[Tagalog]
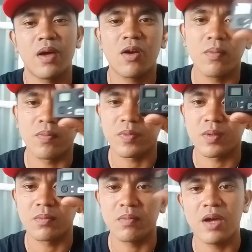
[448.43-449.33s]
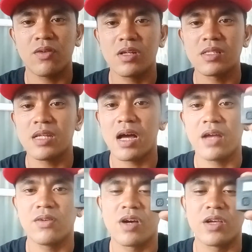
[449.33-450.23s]
Pero meron na silang
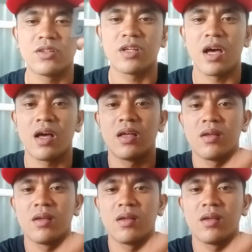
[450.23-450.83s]
ano ngayon na